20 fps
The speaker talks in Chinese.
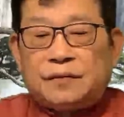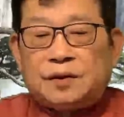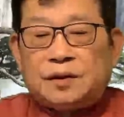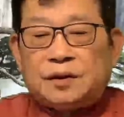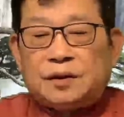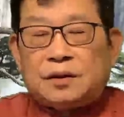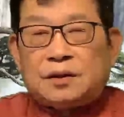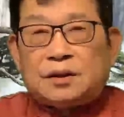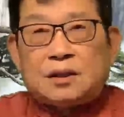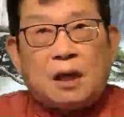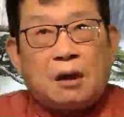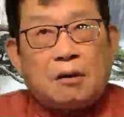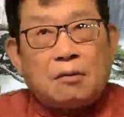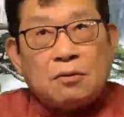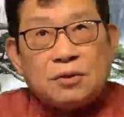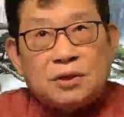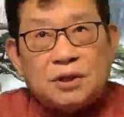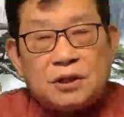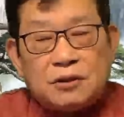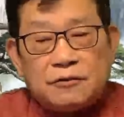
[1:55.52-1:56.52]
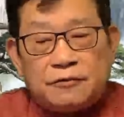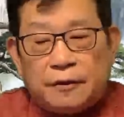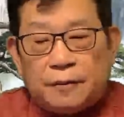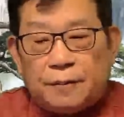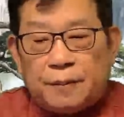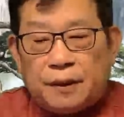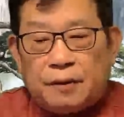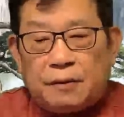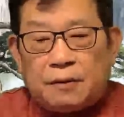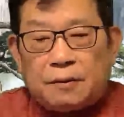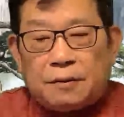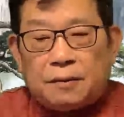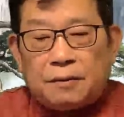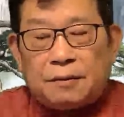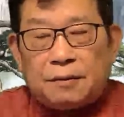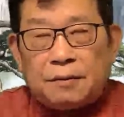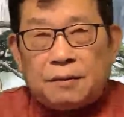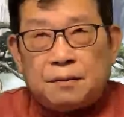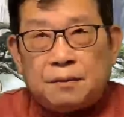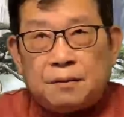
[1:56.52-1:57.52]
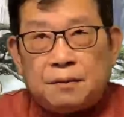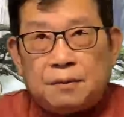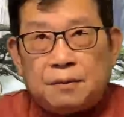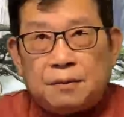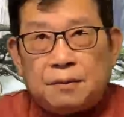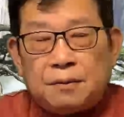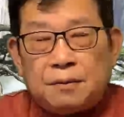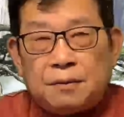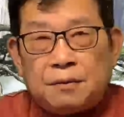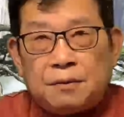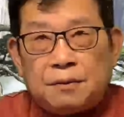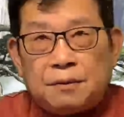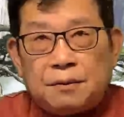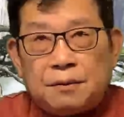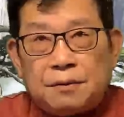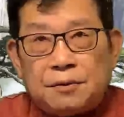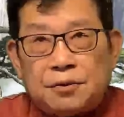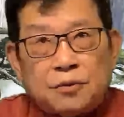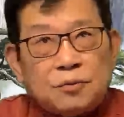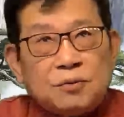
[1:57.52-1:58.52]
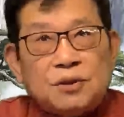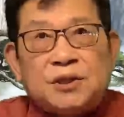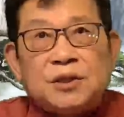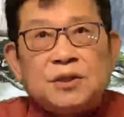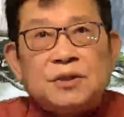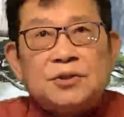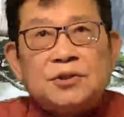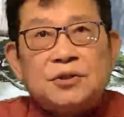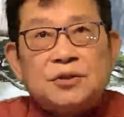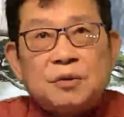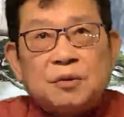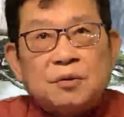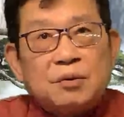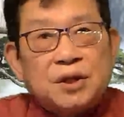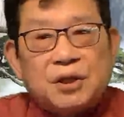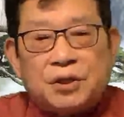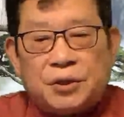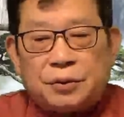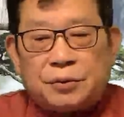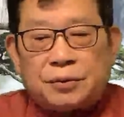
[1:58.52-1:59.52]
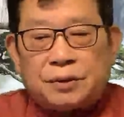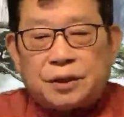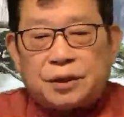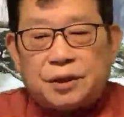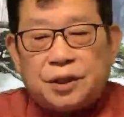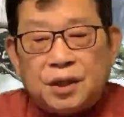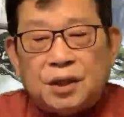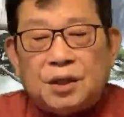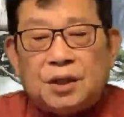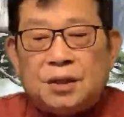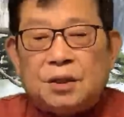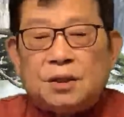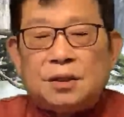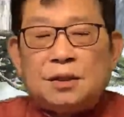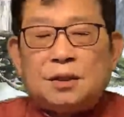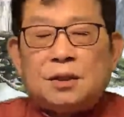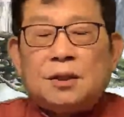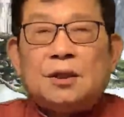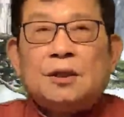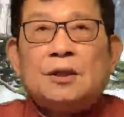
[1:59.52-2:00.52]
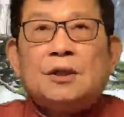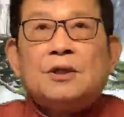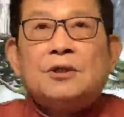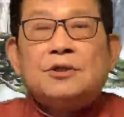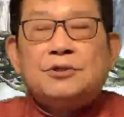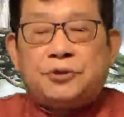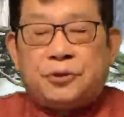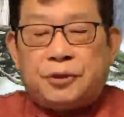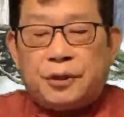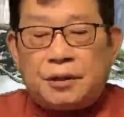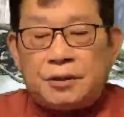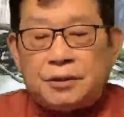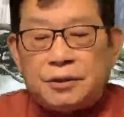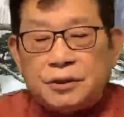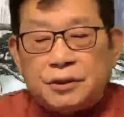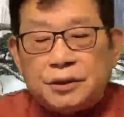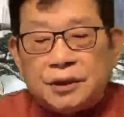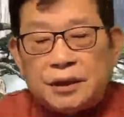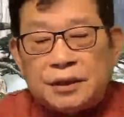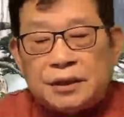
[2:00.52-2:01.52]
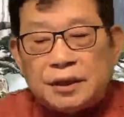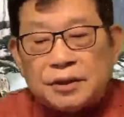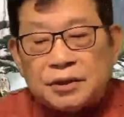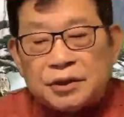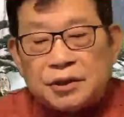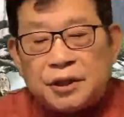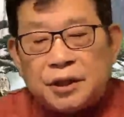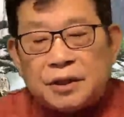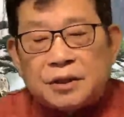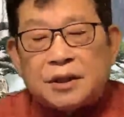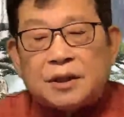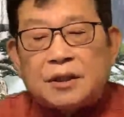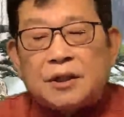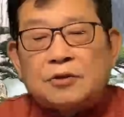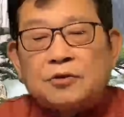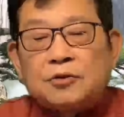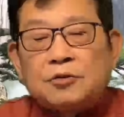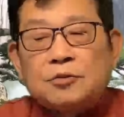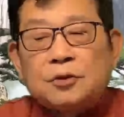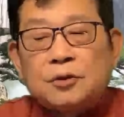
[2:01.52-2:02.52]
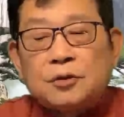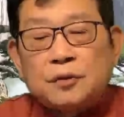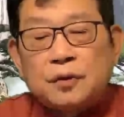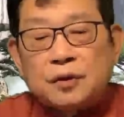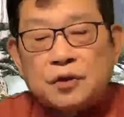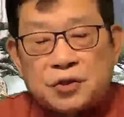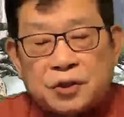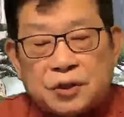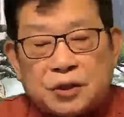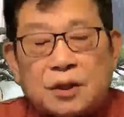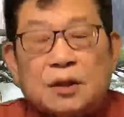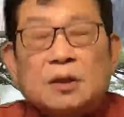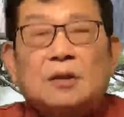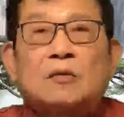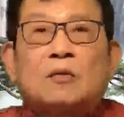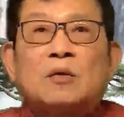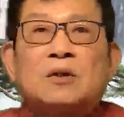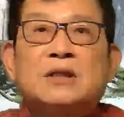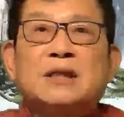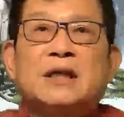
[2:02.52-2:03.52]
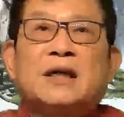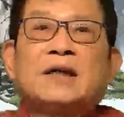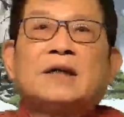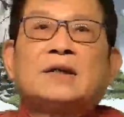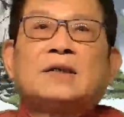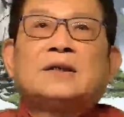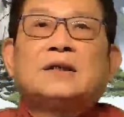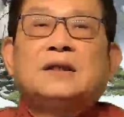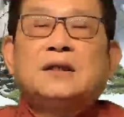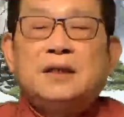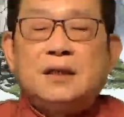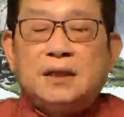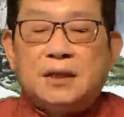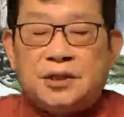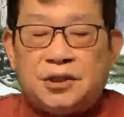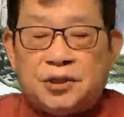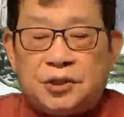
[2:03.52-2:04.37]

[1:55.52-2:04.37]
超级风暴中心是有理由的。第一，全世界这样确诊人数最多的有十个国家，依次